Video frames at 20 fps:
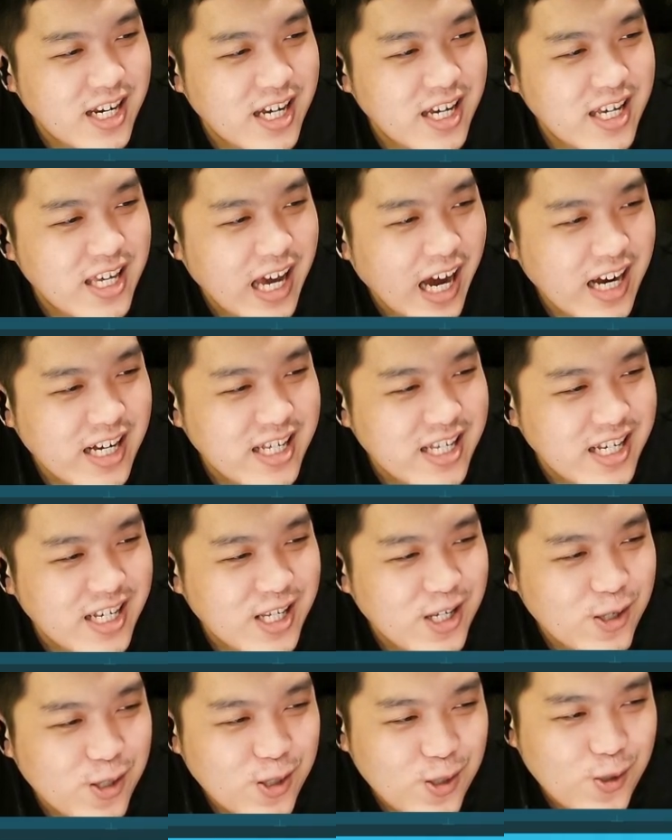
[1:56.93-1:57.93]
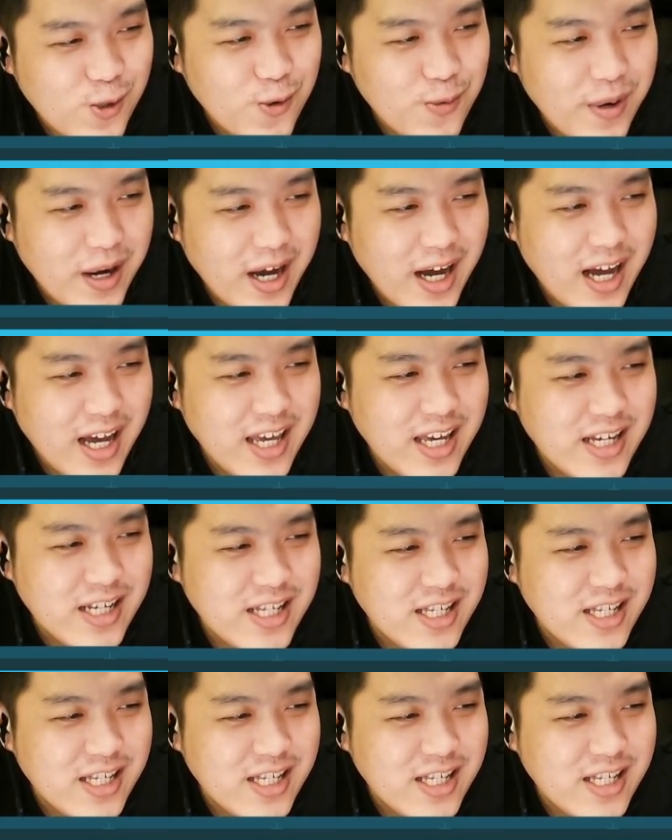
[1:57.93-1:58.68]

灵阳性 百分之九十五， 阴